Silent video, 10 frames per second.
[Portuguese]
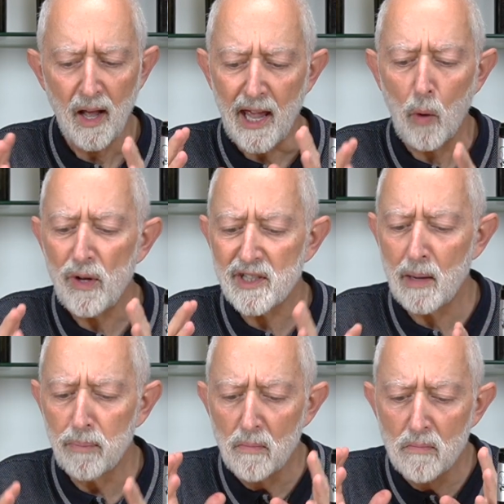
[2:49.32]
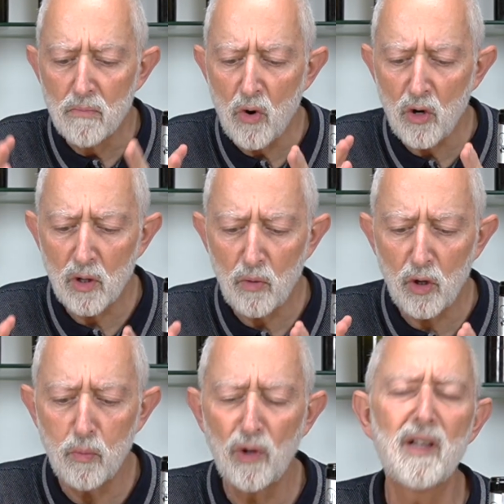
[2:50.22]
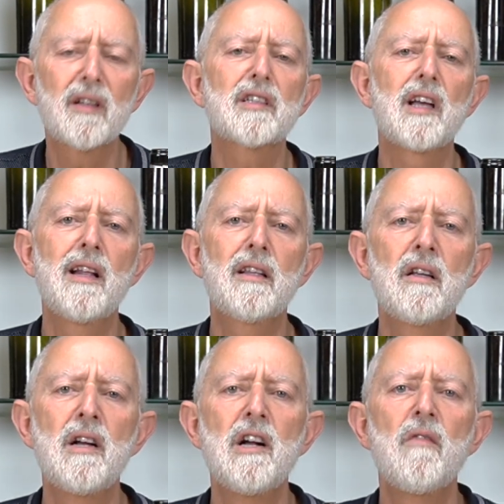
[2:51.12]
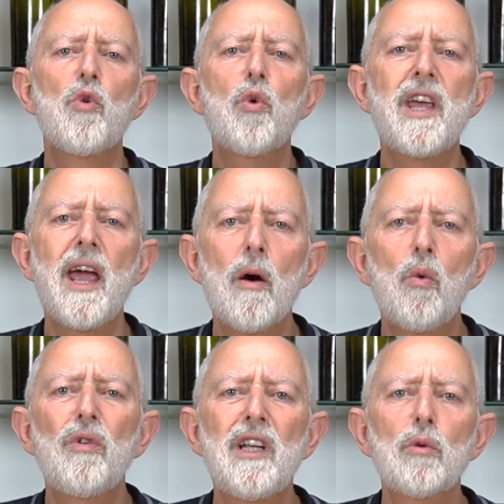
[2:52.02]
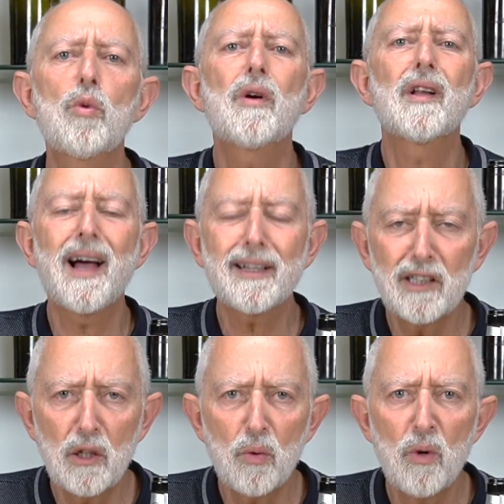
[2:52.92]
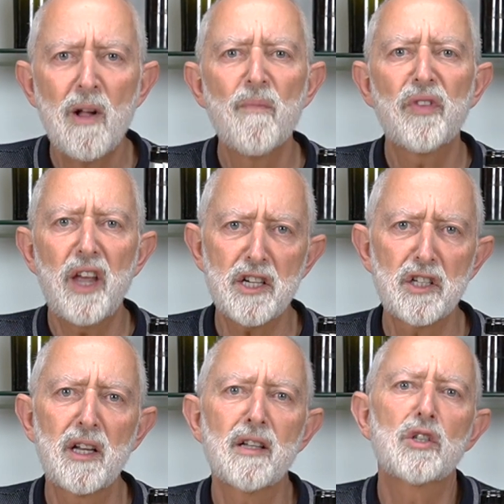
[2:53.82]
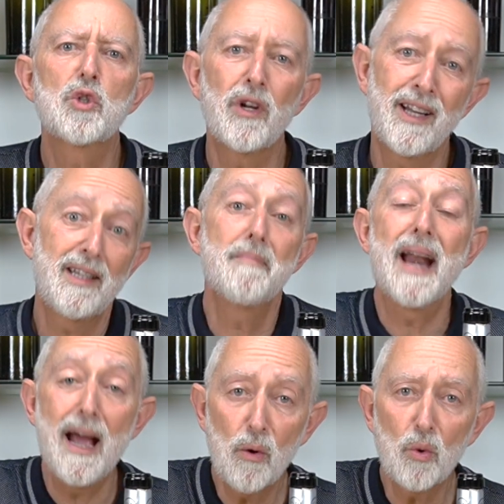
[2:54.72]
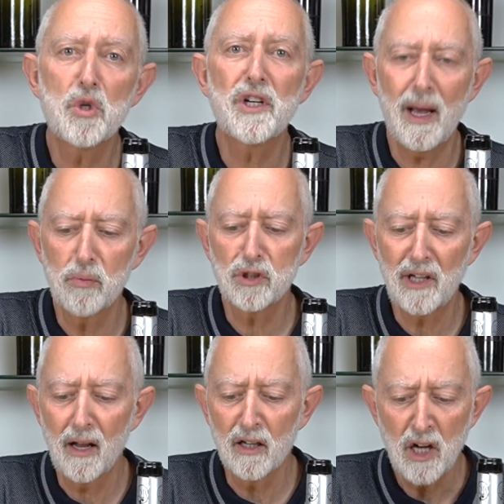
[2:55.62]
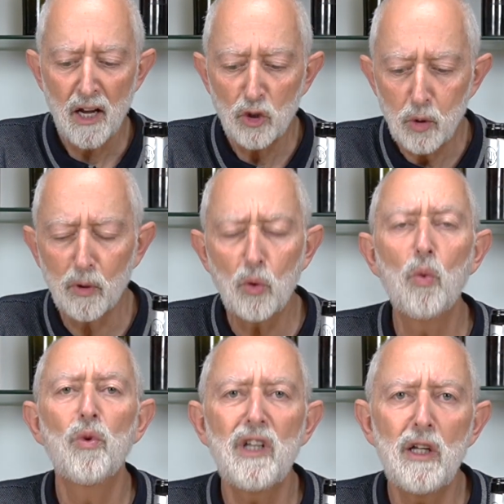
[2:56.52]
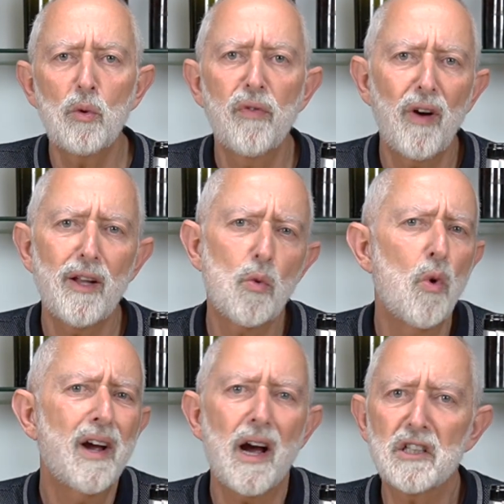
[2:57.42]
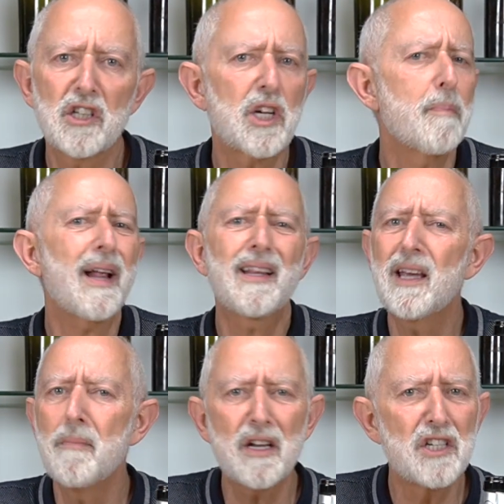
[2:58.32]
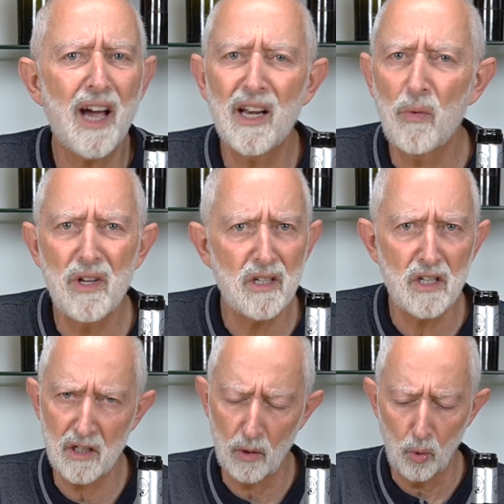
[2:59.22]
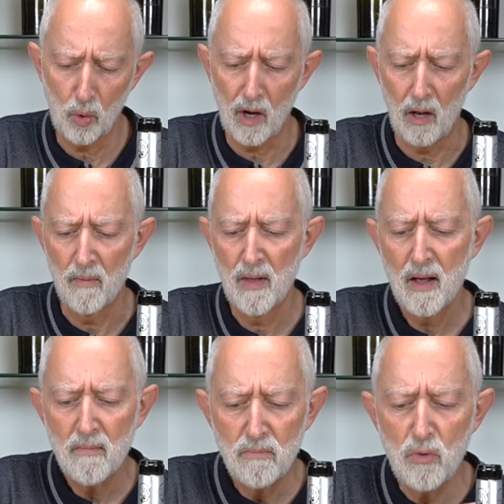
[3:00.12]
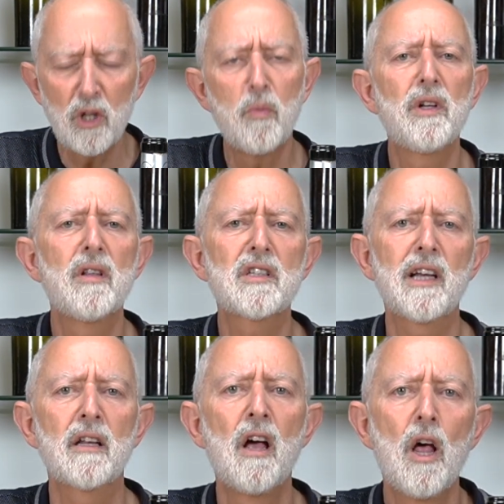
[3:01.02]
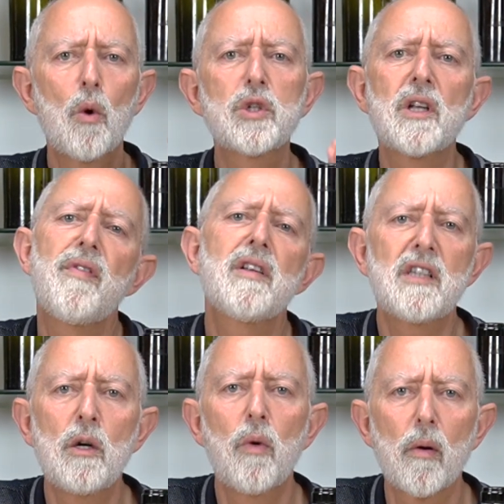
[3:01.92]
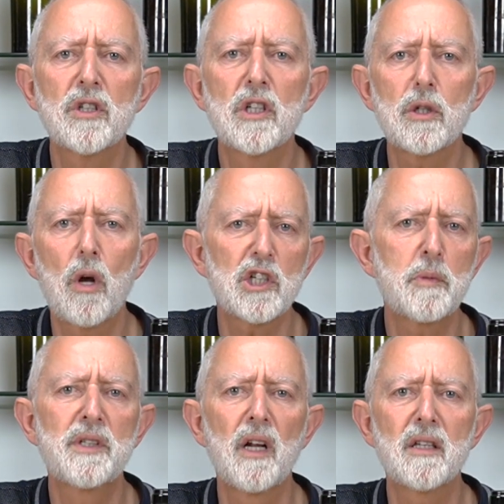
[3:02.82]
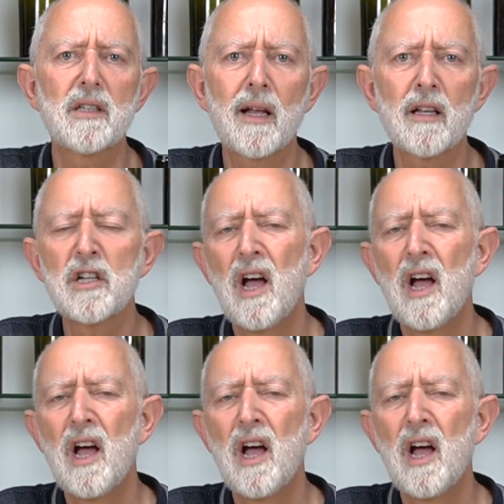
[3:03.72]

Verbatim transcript: é um exemplo muito, muito, muito interessante do que é um tinto clássico desta zona de brancos, que é Bucelas, e sobretudo um tinto feito com castas que praticamente já não existem no local. Muito, muito interessante. Custa 25 euros nas lojas especializadas